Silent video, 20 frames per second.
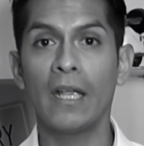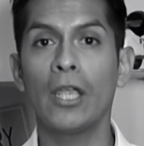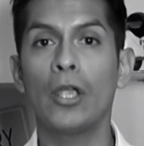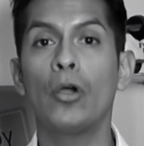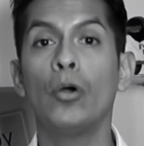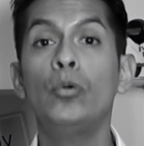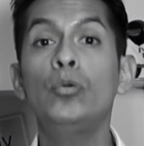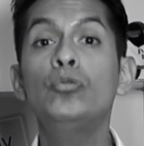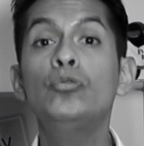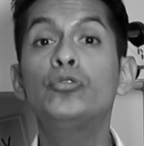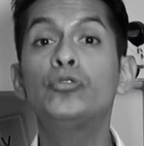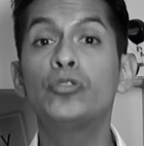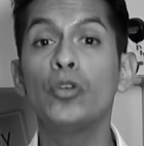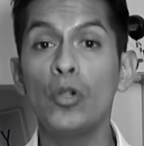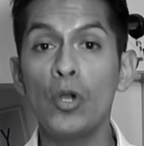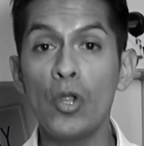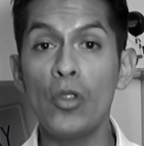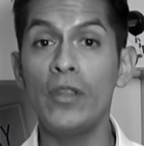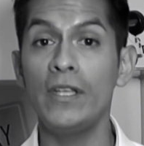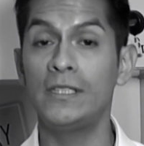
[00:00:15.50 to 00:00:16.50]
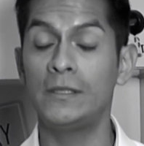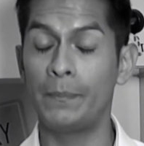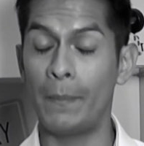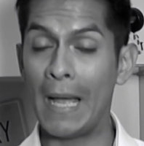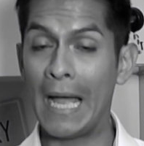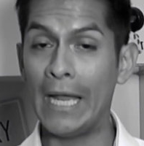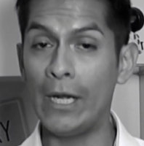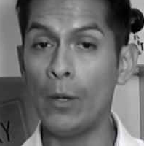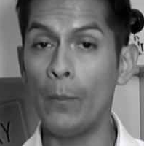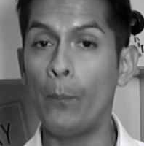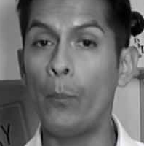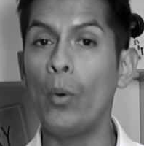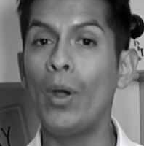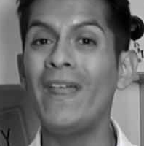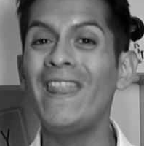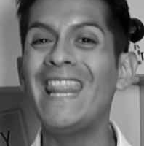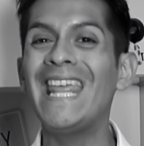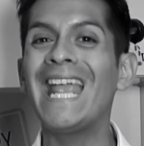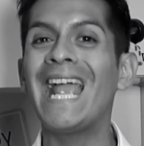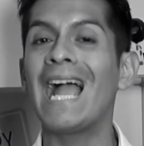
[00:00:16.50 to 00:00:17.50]
que con un solo disparo
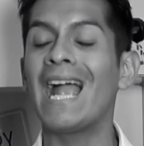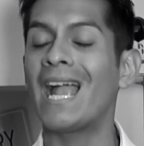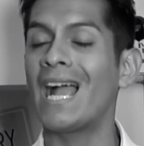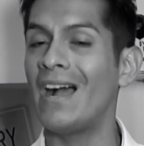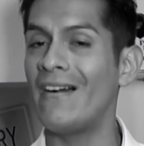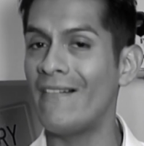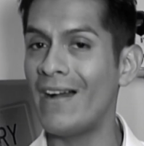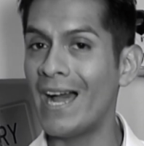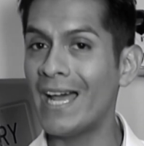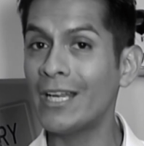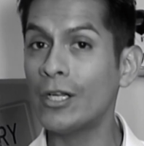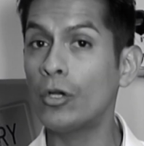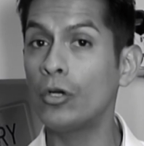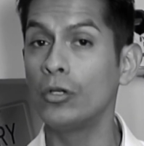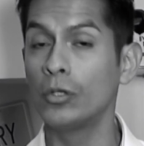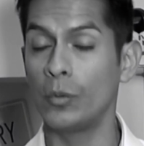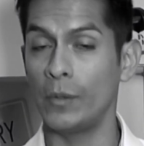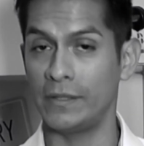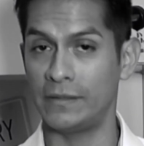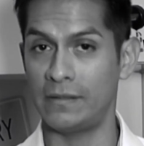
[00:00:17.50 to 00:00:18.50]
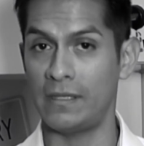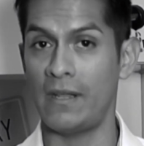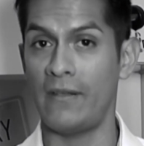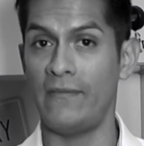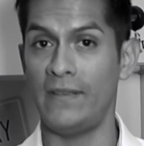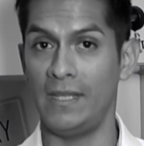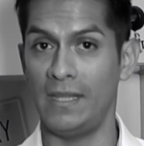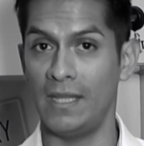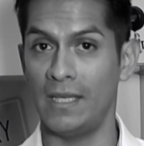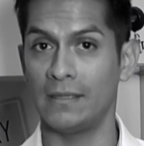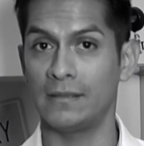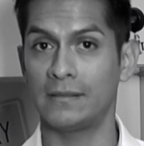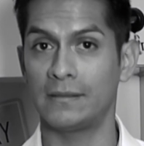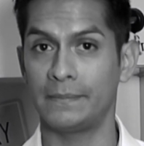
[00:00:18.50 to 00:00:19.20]
pueden acabar con nuestras vidas.